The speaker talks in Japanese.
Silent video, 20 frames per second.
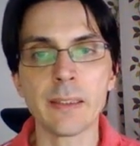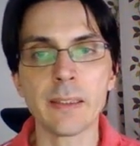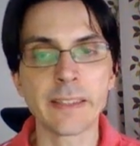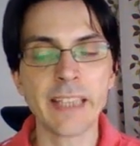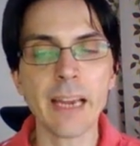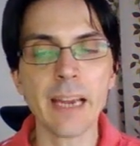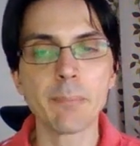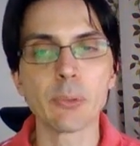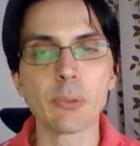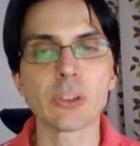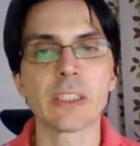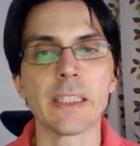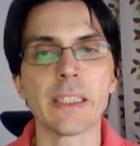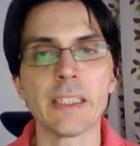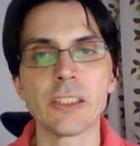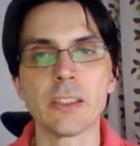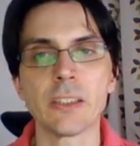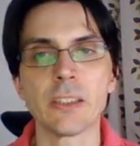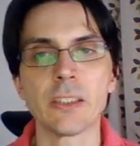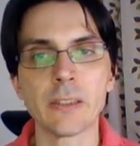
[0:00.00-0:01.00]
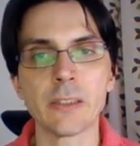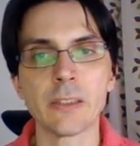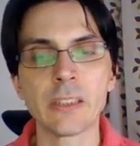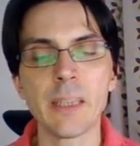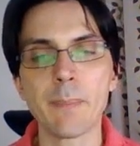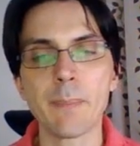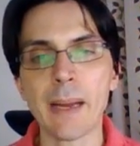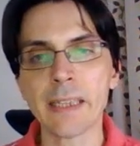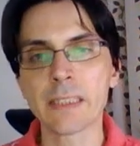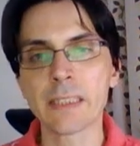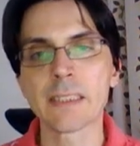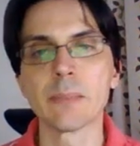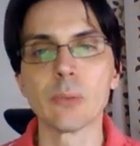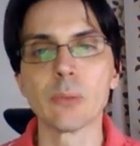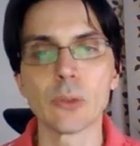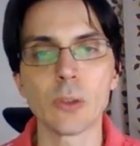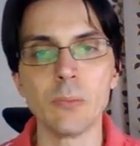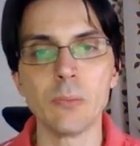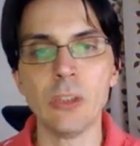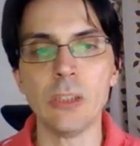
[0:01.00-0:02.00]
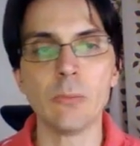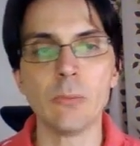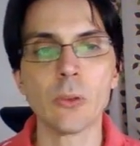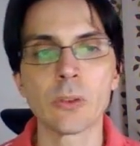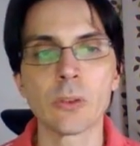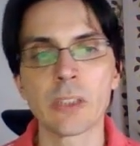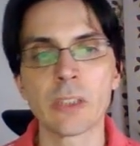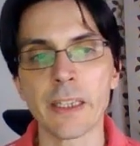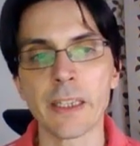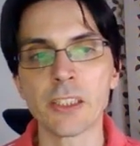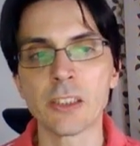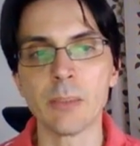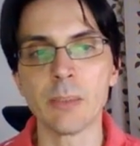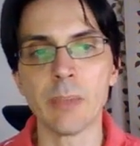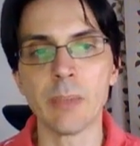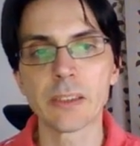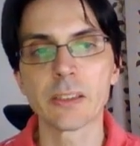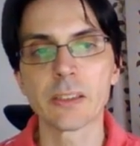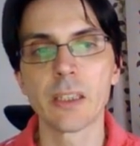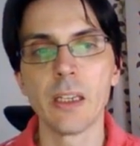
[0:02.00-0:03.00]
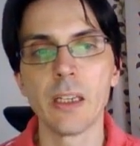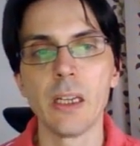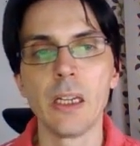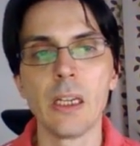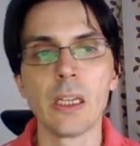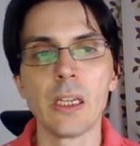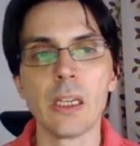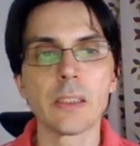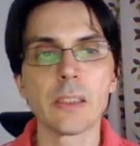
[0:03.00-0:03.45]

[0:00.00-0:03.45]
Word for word: ギャップを探してるじゃなくて、マックスムとミニムを探してます。で